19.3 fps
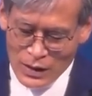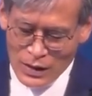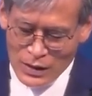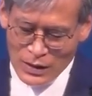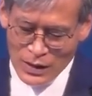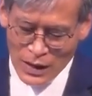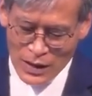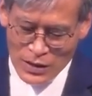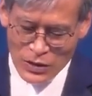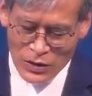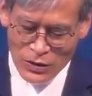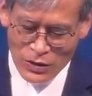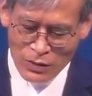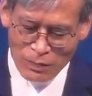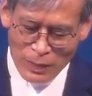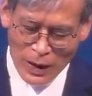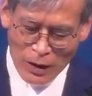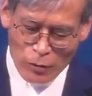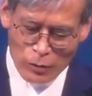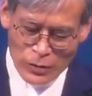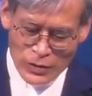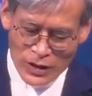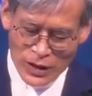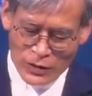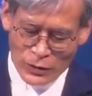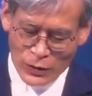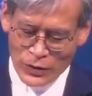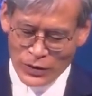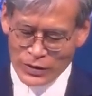따라서 바울
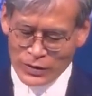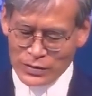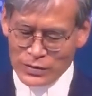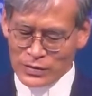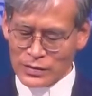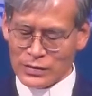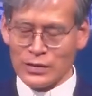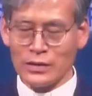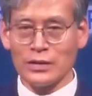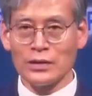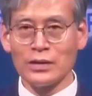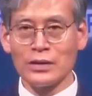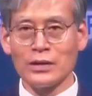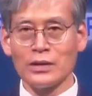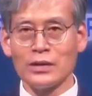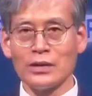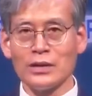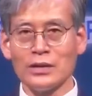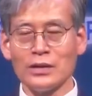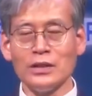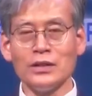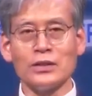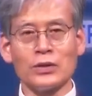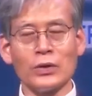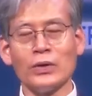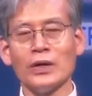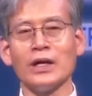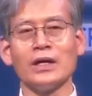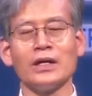사도는 이
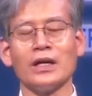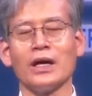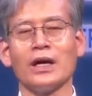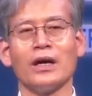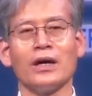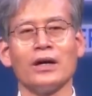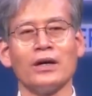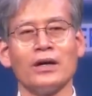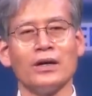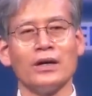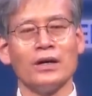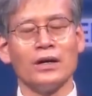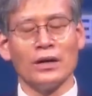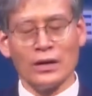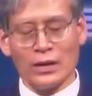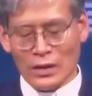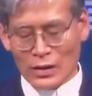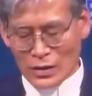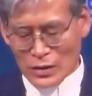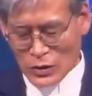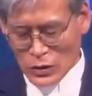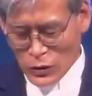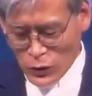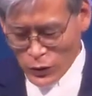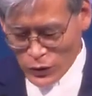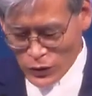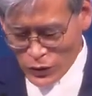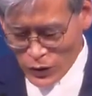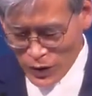교회에
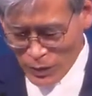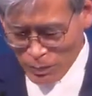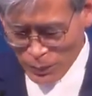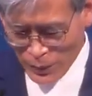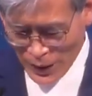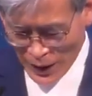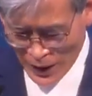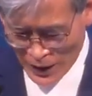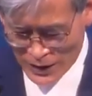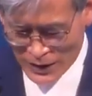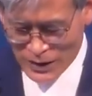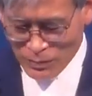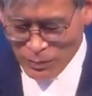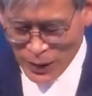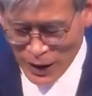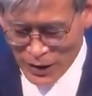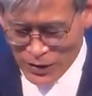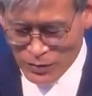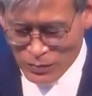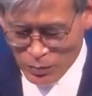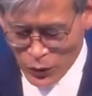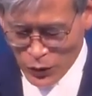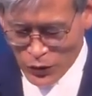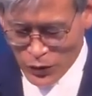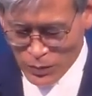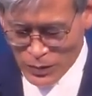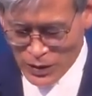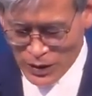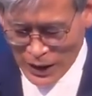기독교의 바른
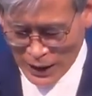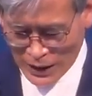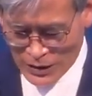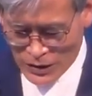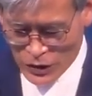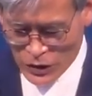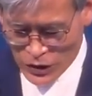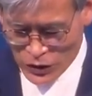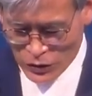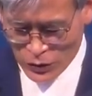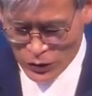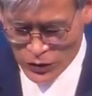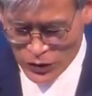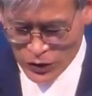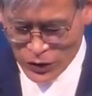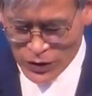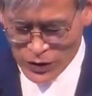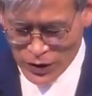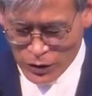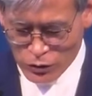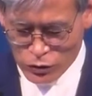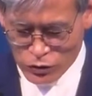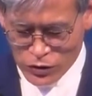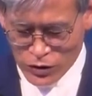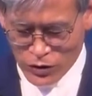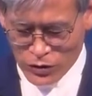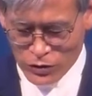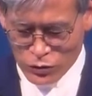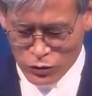복음을 가르치고 정리해
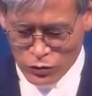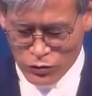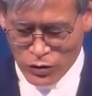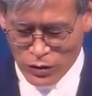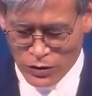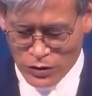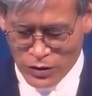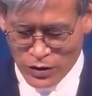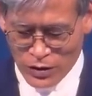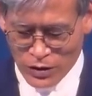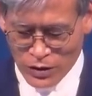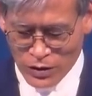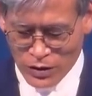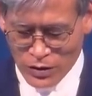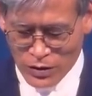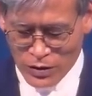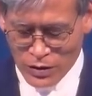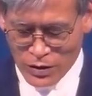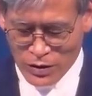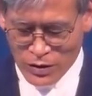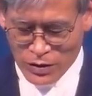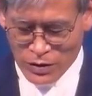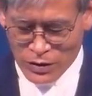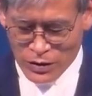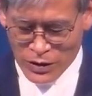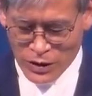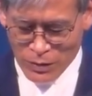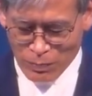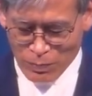주어서
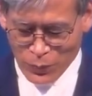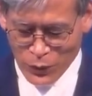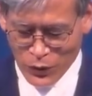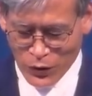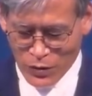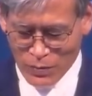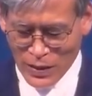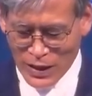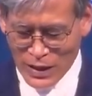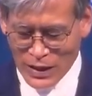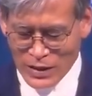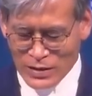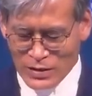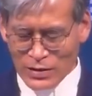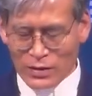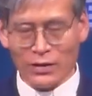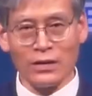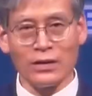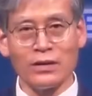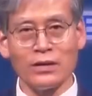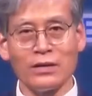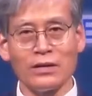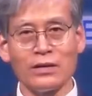그들이 복음 안에서